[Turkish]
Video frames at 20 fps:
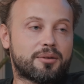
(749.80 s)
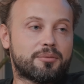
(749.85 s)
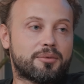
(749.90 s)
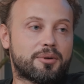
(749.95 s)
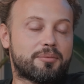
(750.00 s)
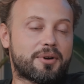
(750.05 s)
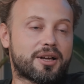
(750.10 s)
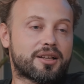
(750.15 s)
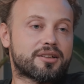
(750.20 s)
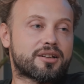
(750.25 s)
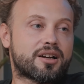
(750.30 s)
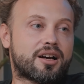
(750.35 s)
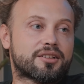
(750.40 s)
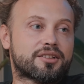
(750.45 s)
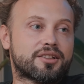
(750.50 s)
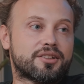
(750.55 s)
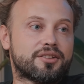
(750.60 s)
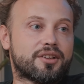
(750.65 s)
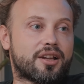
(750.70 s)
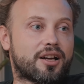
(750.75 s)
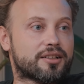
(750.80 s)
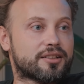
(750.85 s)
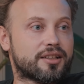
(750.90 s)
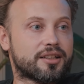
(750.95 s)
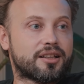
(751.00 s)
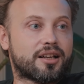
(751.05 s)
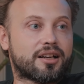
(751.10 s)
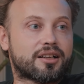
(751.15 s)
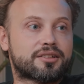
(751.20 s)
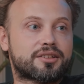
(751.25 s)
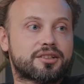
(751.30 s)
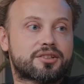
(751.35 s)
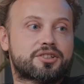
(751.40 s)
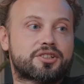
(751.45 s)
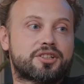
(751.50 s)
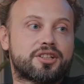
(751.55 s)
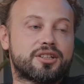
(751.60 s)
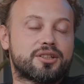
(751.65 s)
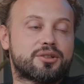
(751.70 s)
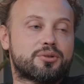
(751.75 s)
ama ben kadınlarda da artık
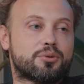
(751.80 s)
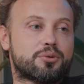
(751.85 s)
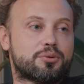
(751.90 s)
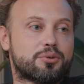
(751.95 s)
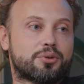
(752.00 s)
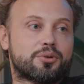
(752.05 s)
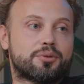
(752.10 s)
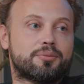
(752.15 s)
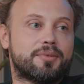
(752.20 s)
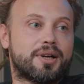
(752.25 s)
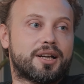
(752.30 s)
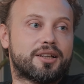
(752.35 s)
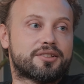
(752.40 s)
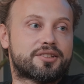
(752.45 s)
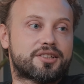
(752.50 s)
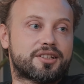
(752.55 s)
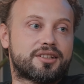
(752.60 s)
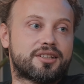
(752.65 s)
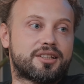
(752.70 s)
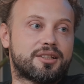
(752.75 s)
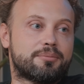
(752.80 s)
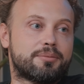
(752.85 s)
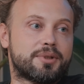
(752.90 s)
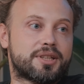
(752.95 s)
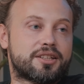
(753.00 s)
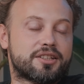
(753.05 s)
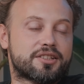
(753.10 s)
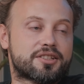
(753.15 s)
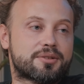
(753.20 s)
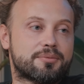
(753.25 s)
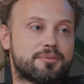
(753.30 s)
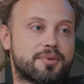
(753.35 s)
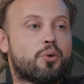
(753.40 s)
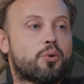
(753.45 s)
şeyi görüyorum yani ciddi bir kesimi.